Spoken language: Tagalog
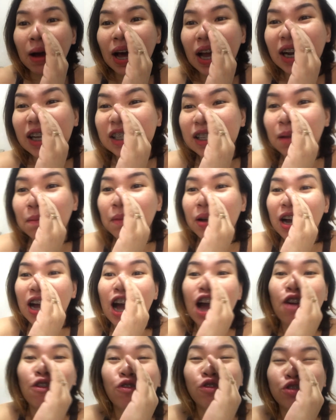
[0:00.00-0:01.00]
para sa mga
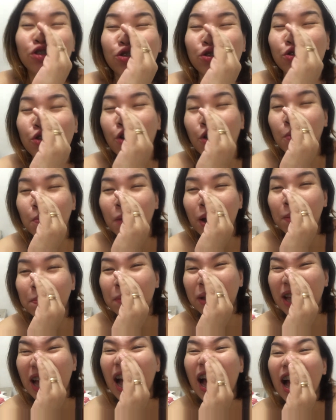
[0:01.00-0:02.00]
gustong
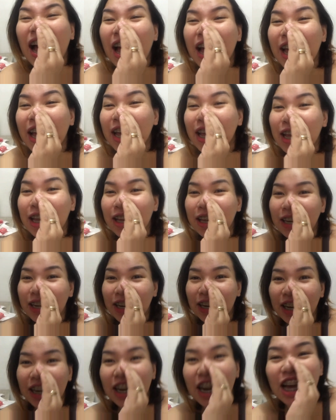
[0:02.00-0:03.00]
magbigay
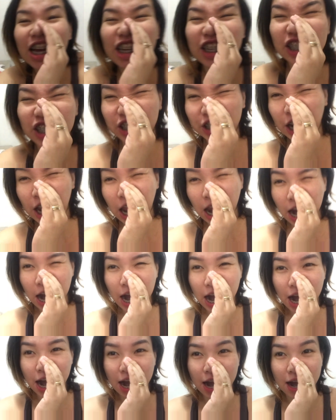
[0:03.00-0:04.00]
ng
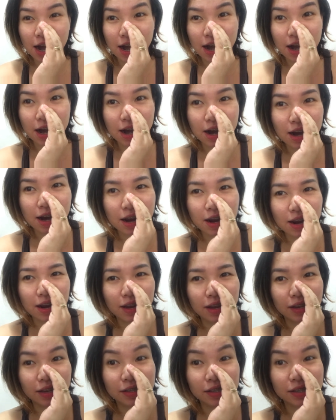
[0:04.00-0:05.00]
share.
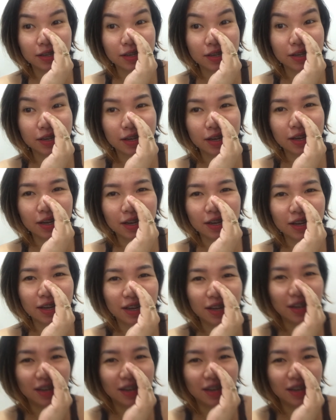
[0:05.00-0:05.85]
Sige na.